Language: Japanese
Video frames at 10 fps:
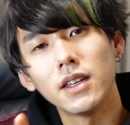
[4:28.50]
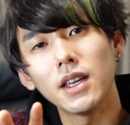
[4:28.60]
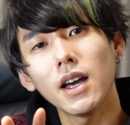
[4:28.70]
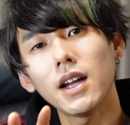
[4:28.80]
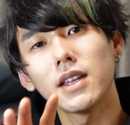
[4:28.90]

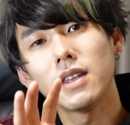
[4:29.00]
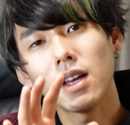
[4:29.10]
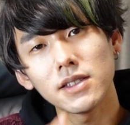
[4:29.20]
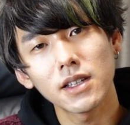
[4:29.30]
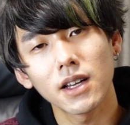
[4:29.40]
やはり
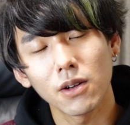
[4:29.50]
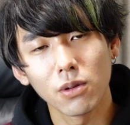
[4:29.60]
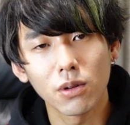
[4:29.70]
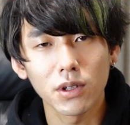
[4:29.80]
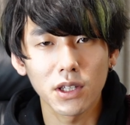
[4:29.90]
なぜか
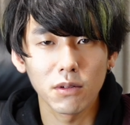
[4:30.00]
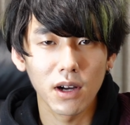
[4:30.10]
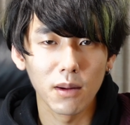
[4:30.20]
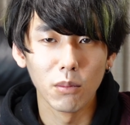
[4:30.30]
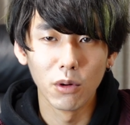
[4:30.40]
ここに
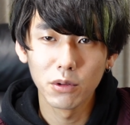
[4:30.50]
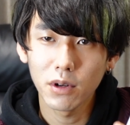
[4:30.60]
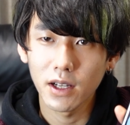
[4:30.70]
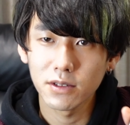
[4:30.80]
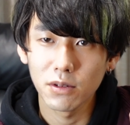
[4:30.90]
は
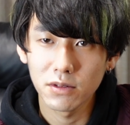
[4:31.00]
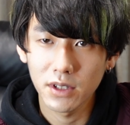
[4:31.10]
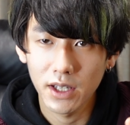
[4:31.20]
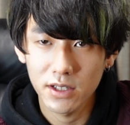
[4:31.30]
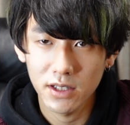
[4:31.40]
物が存
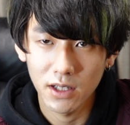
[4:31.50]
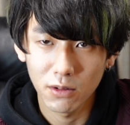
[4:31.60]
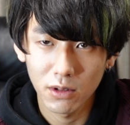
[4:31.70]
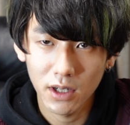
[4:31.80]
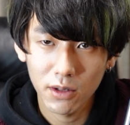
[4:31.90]
在してい
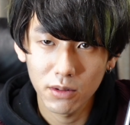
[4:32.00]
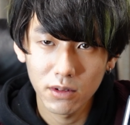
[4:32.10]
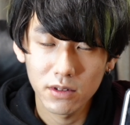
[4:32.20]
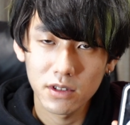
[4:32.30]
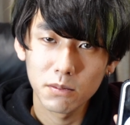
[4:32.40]
る。俺はこ
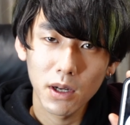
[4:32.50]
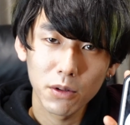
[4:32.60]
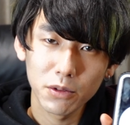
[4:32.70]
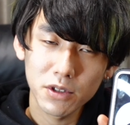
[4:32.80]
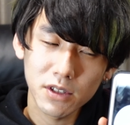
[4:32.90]
の
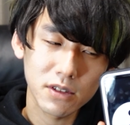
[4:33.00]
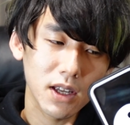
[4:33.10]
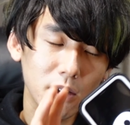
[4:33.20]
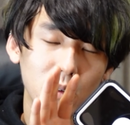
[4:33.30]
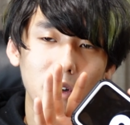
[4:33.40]
スマホの質
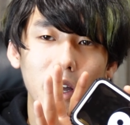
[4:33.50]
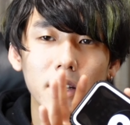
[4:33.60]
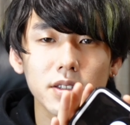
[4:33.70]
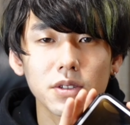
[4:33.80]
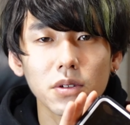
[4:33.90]
感を
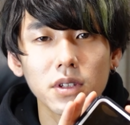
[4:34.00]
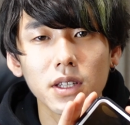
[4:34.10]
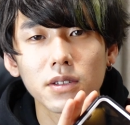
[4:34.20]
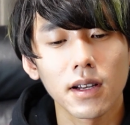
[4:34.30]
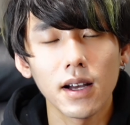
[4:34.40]
感じ取っ
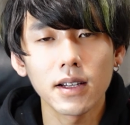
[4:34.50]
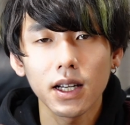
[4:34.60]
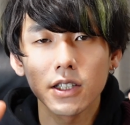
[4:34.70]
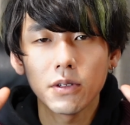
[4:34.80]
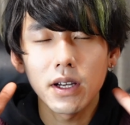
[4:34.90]
てる。感
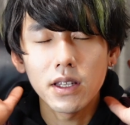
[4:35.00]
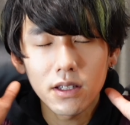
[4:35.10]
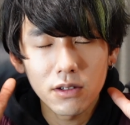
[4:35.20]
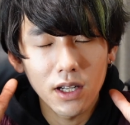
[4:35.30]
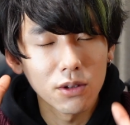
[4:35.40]
覚は
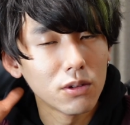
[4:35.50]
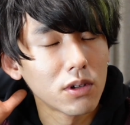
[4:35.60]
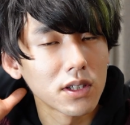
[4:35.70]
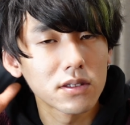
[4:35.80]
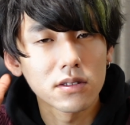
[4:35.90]
いくら
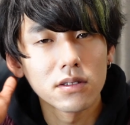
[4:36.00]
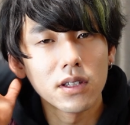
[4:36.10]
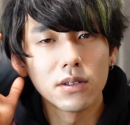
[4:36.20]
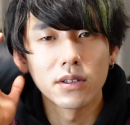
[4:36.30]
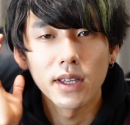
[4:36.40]
脳が作っ
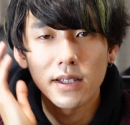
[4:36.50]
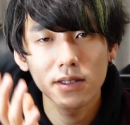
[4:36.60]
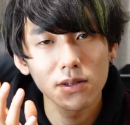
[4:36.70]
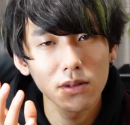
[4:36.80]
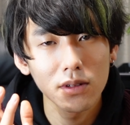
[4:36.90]
てる
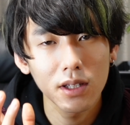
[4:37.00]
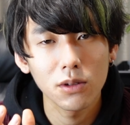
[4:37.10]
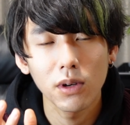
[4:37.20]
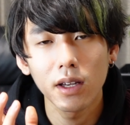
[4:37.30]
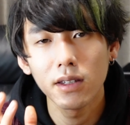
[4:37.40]
幻想だ
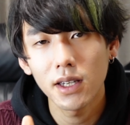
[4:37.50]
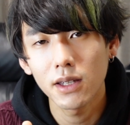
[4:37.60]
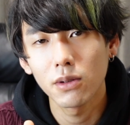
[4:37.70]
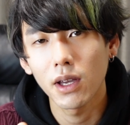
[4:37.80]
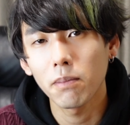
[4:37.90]
とはい
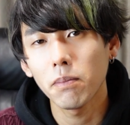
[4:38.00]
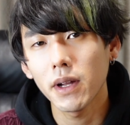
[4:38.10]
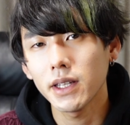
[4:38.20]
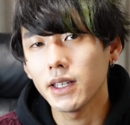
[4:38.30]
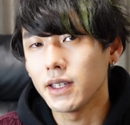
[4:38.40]
えど、やっ
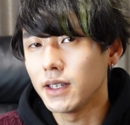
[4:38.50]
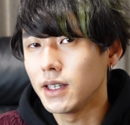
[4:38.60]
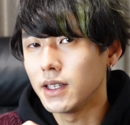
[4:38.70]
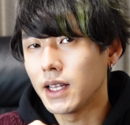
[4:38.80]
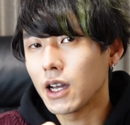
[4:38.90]
ぱり
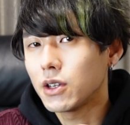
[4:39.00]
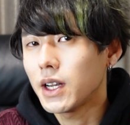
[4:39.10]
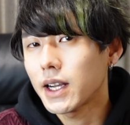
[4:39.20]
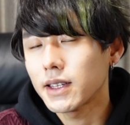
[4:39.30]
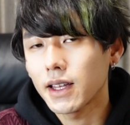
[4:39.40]
殴
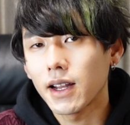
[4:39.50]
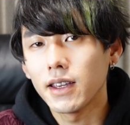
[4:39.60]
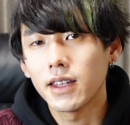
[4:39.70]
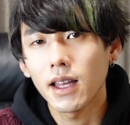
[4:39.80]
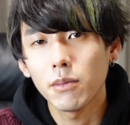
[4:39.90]
られたら
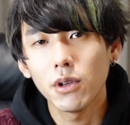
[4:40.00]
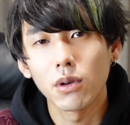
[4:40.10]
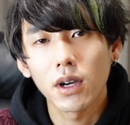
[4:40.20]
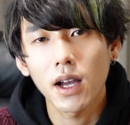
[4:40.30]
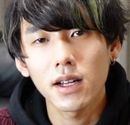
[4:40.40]
痛み
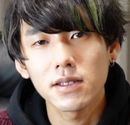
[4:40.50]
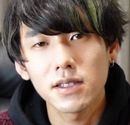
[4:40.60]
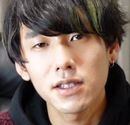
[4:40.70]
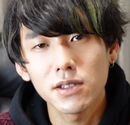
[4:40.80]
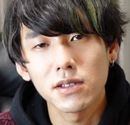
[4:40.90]
を感
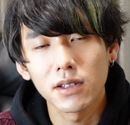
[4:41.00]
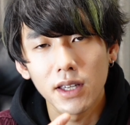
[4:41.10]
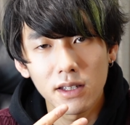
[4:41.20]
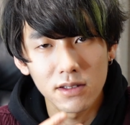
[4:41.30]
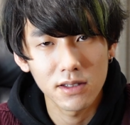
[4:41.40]
じる
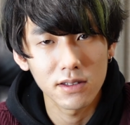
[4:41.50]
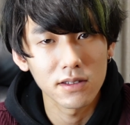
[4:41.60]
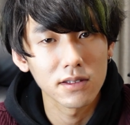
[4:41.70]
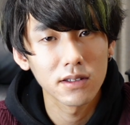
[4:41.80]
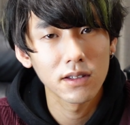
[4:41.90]
現実。